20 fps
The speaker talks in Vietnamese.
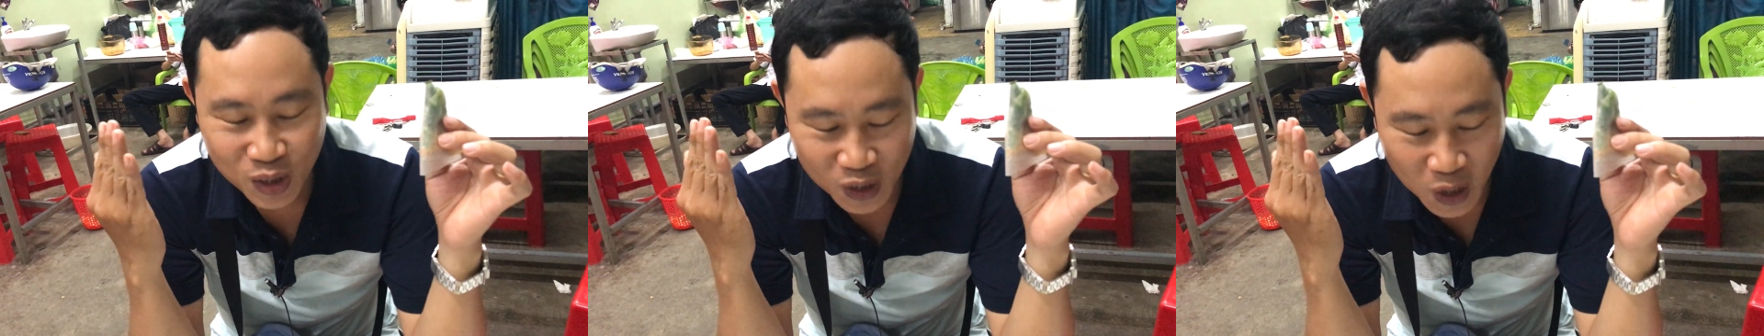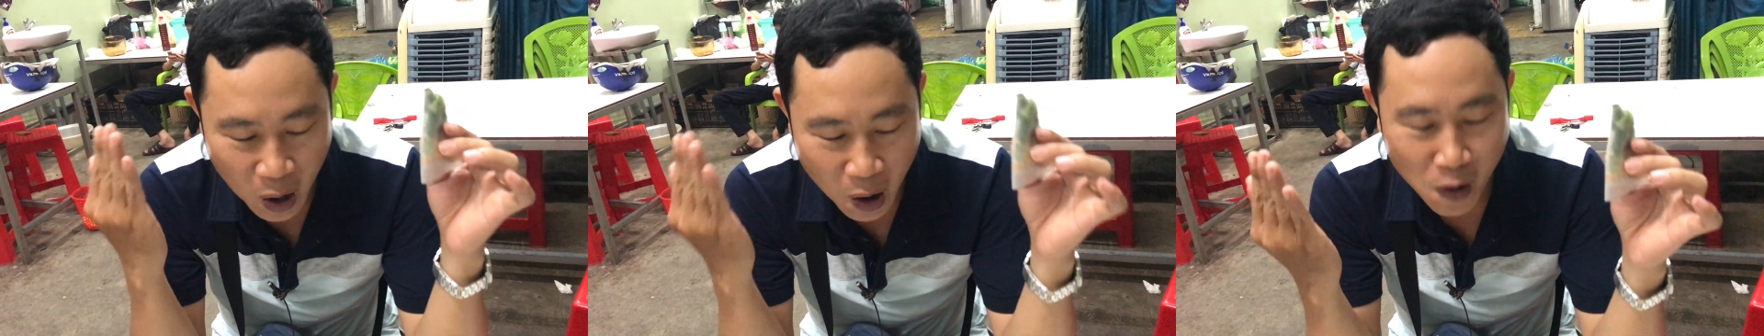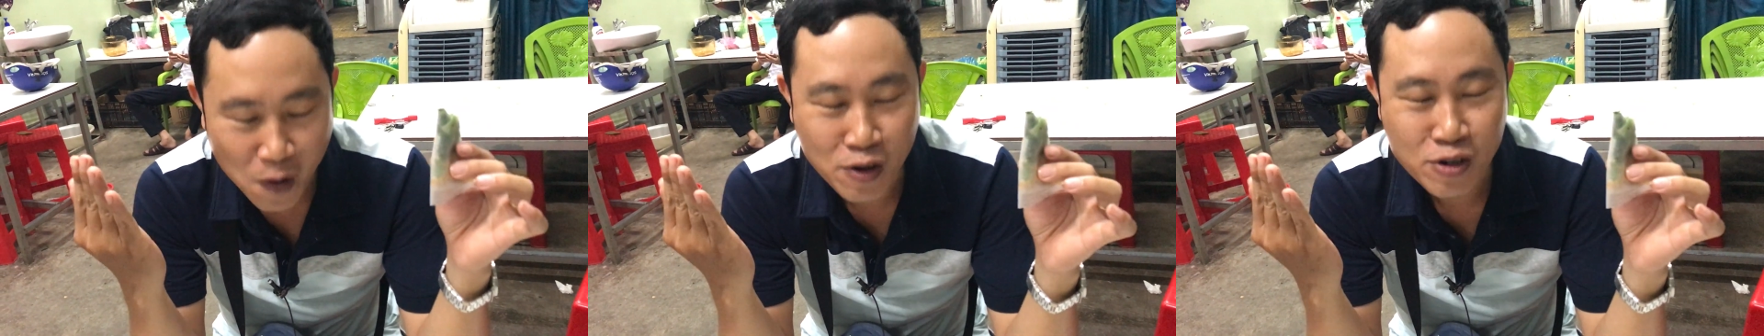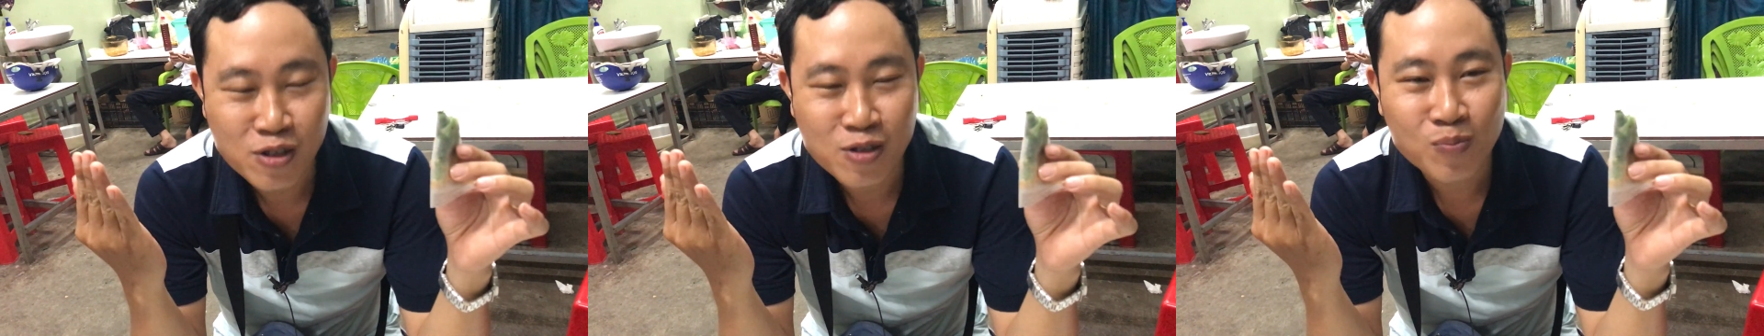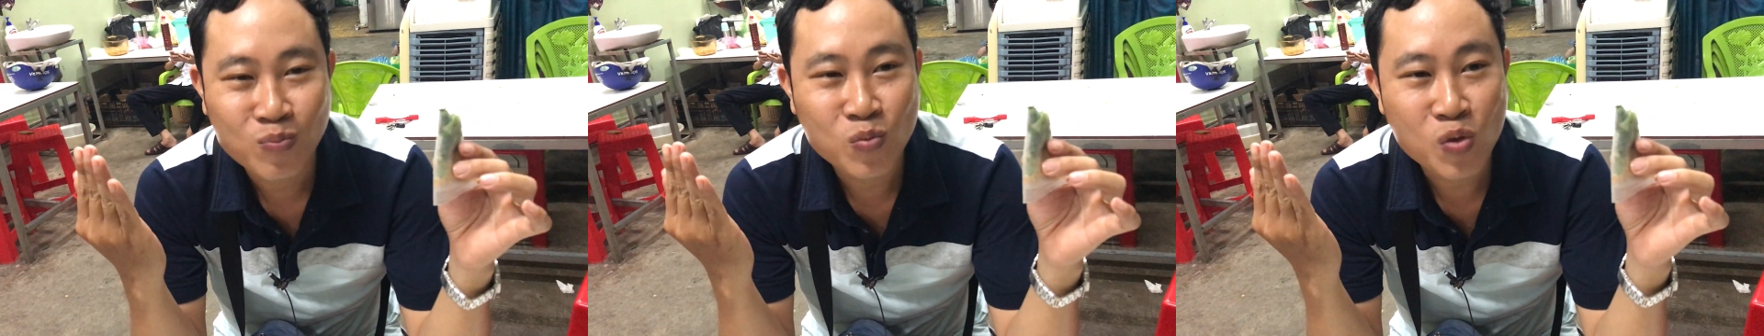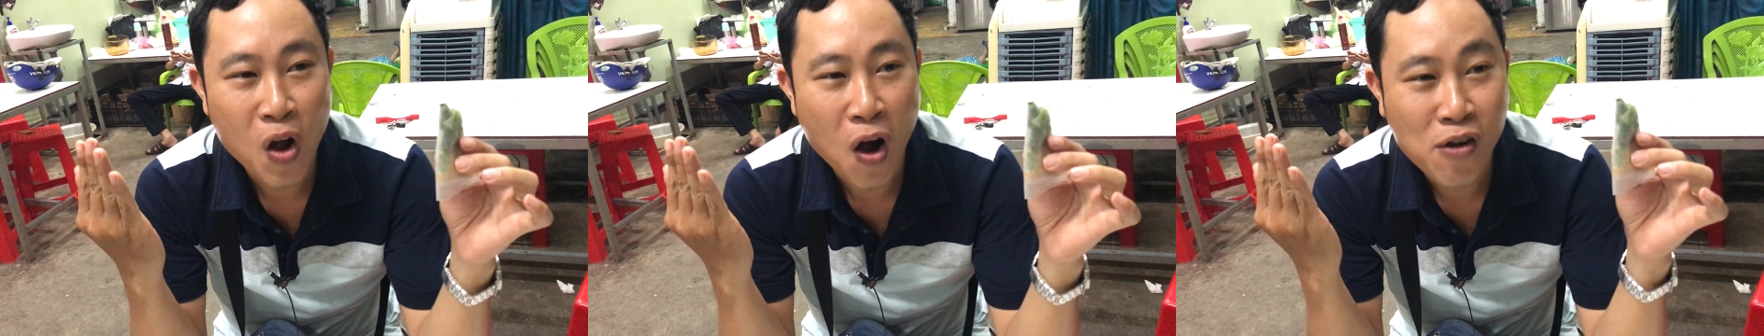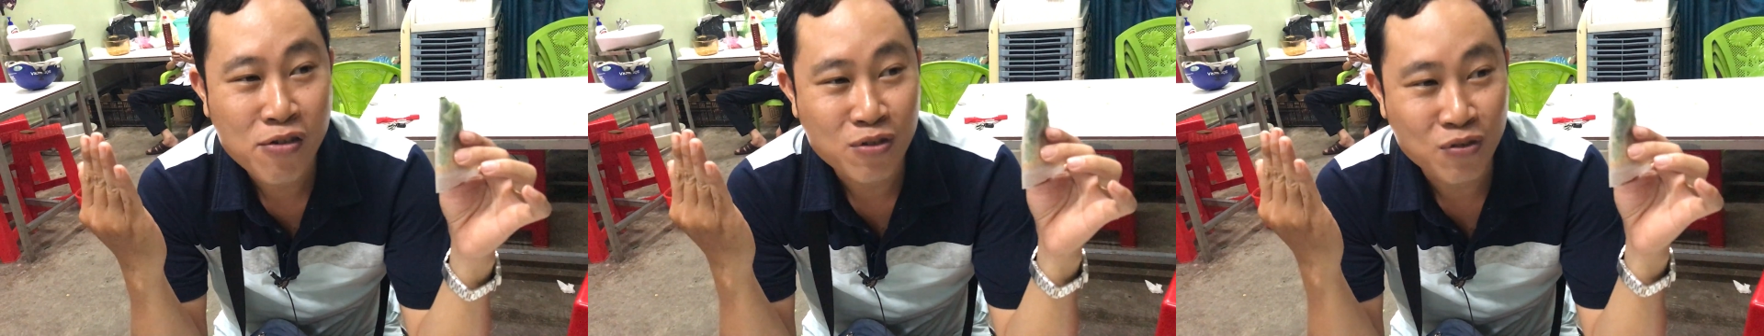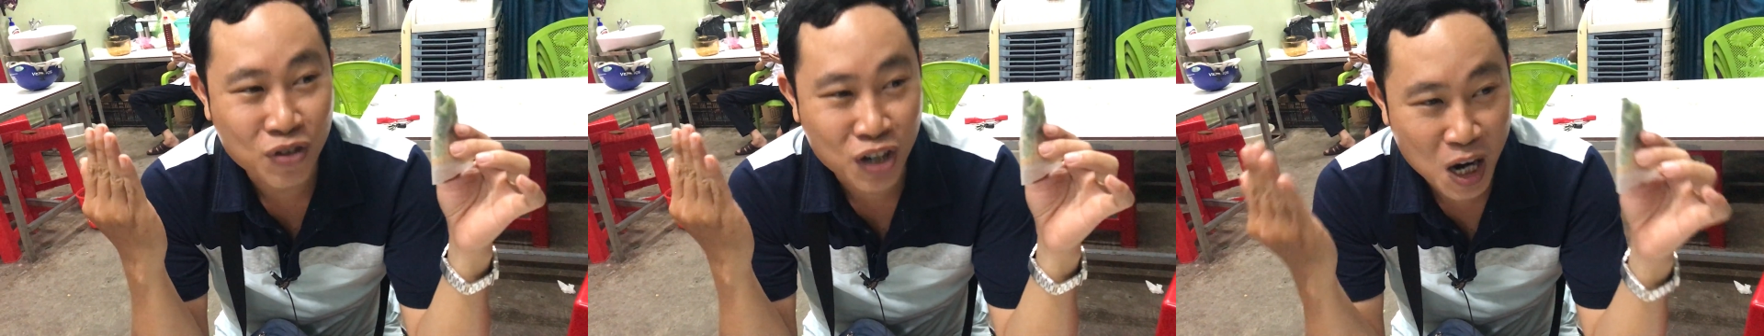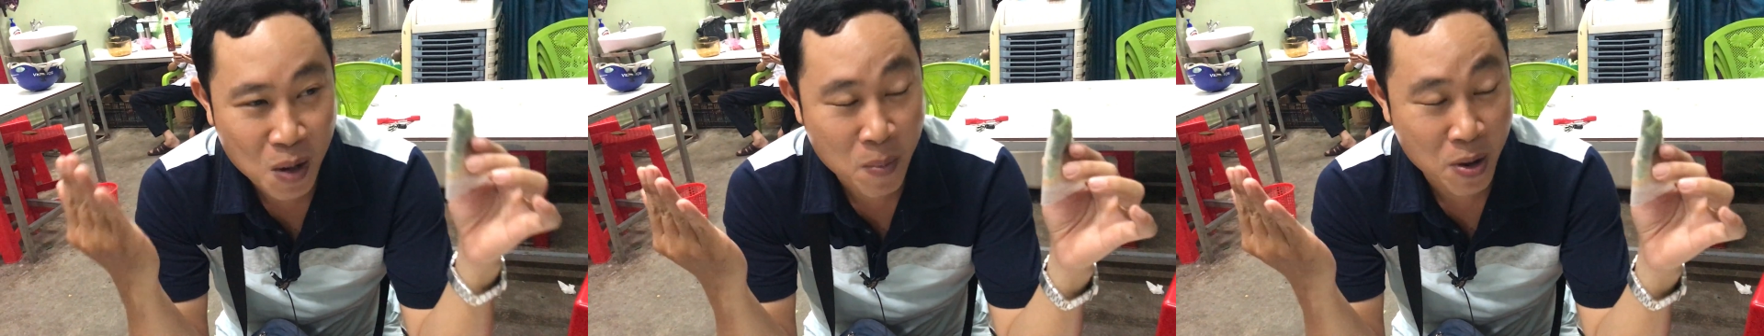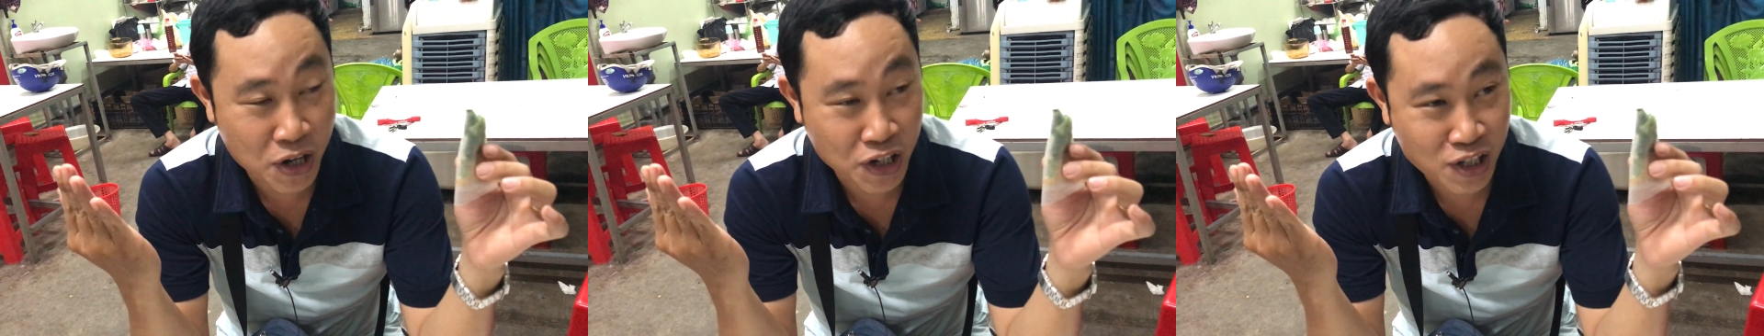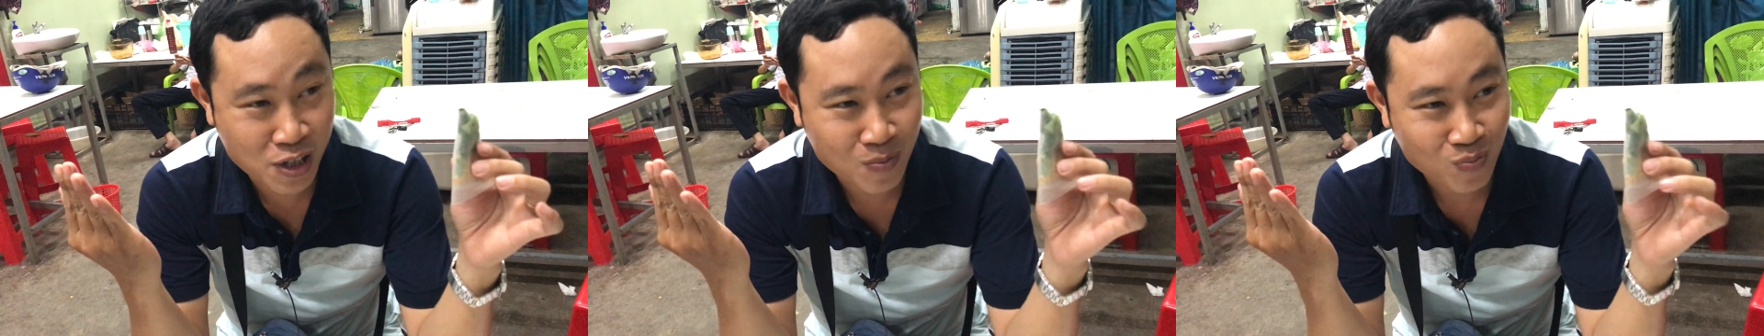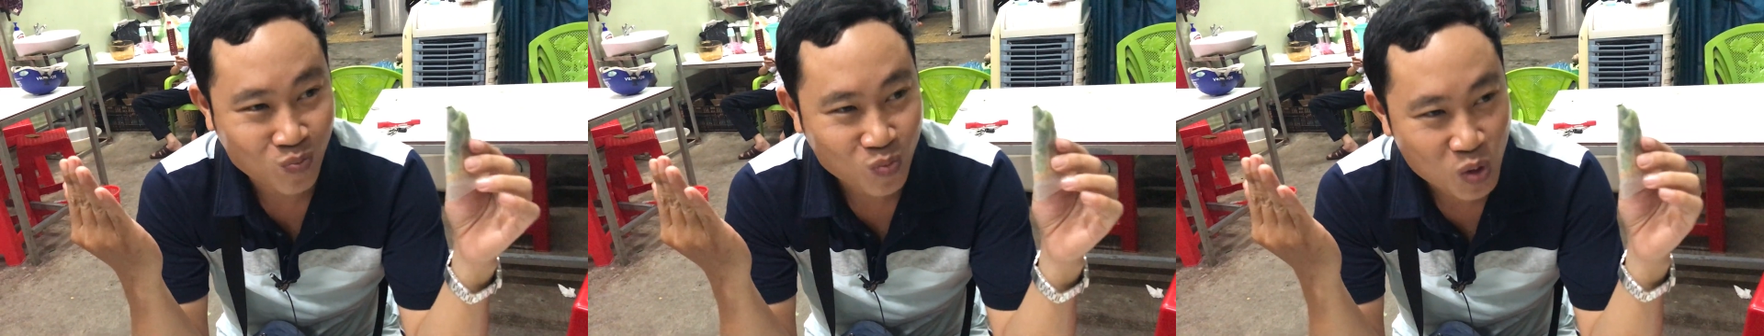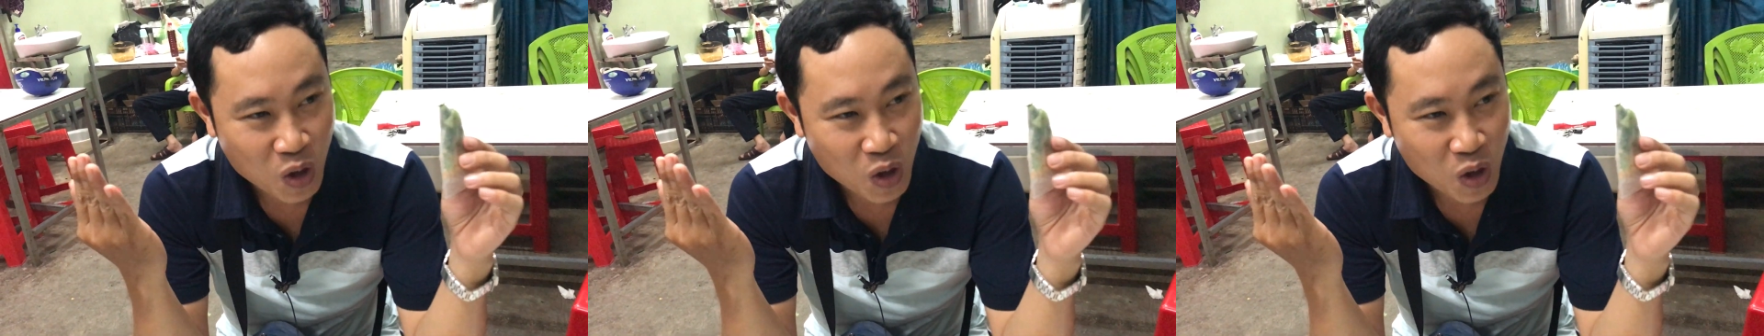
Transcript: giòn vừa miệng